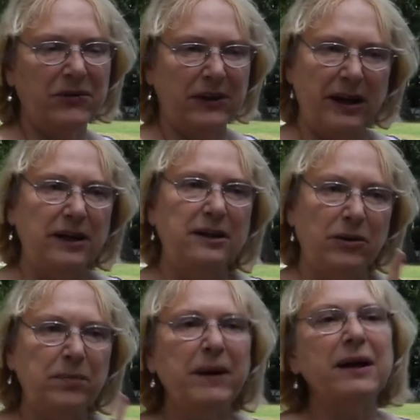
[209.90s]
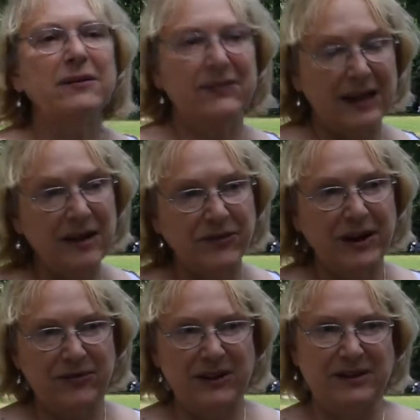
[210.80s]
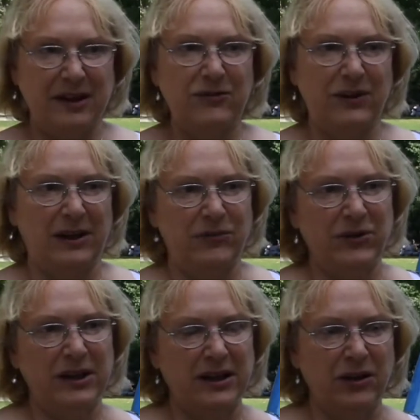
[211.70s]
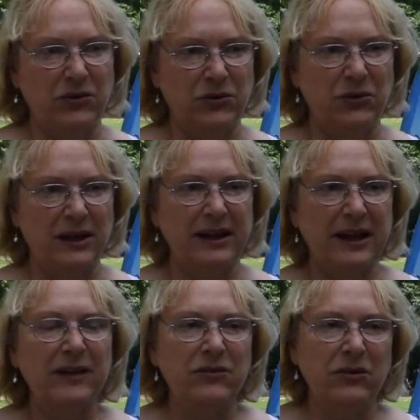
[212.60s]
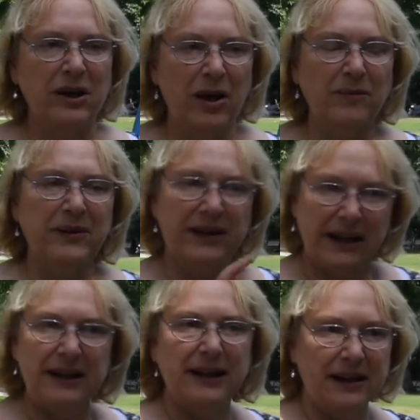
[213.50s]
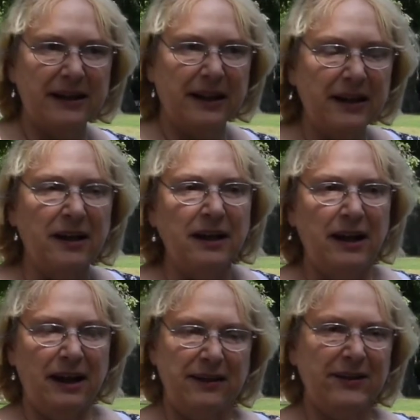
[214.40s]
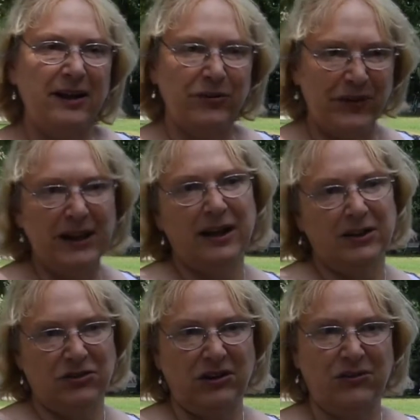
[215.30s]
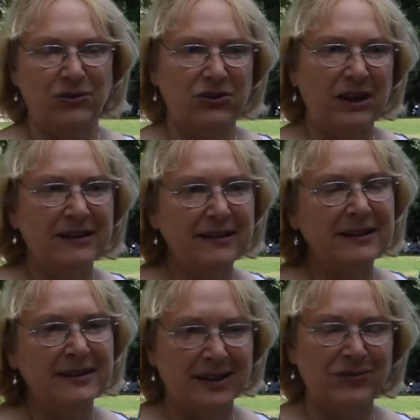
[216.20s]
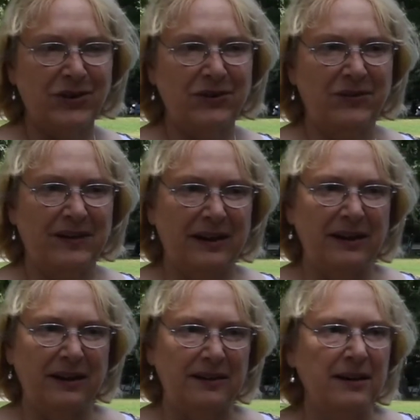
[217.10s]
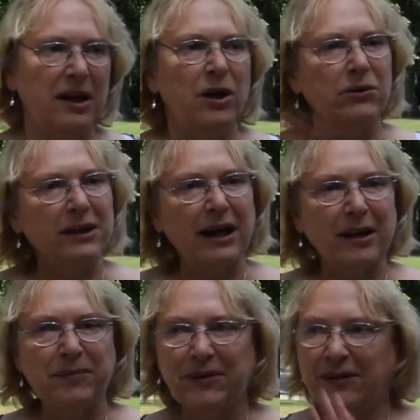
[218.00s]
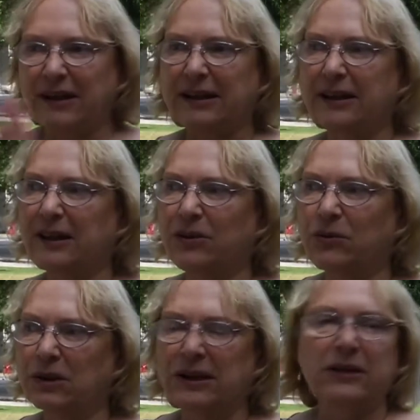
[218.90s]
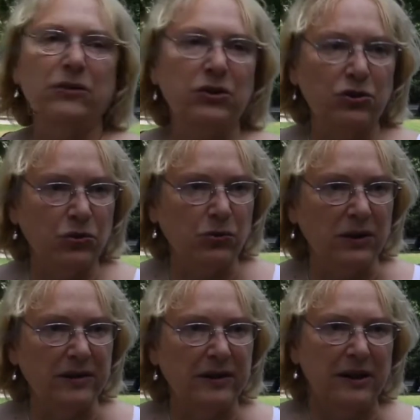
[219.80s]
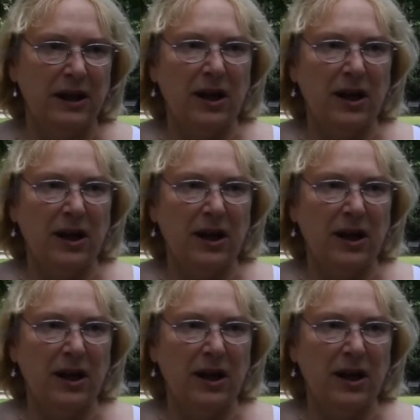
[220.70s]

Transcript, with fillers: Museen, die übrigens sehr frequentiert werden von Kindern und Jugendlichen. Also zu glauben, die gingen da nicht hin ist eine Fehleinschätzung. Die Statistik sagt wirklich was anderes. Und da gibt es dann die Kinder, Jugendlichen und die Schulen.